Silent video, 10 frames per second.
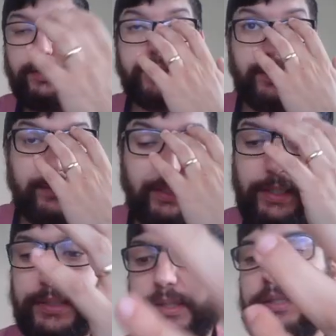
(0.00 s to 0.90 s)
Você
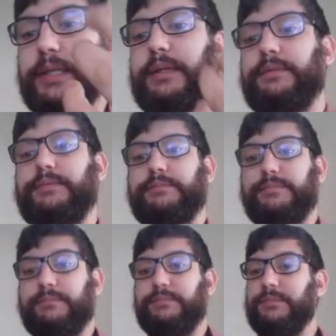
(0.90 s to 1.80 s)
acredita
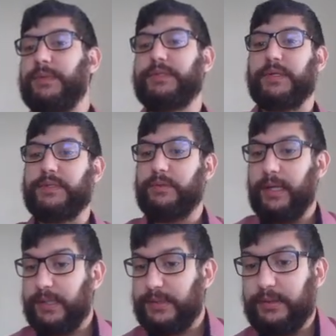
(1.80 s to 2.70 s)
numa situação
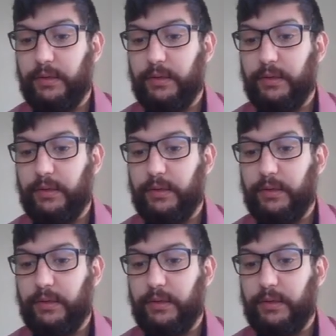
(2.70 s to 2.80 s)
dessa?